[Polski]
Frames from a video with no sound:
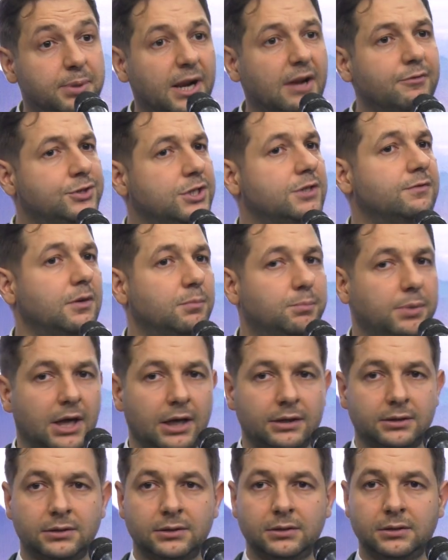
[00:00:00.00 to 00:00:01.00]
prawdziwy
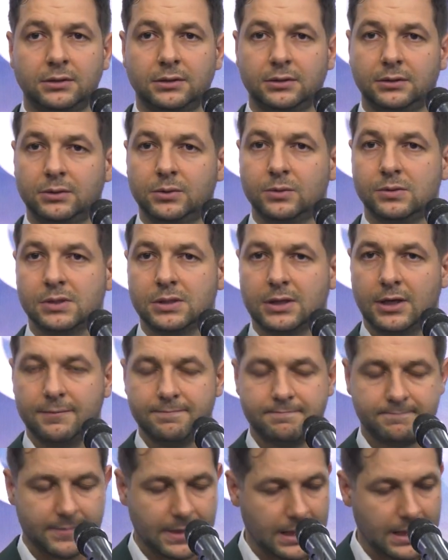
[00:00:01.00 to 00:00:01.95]
plan Tuska.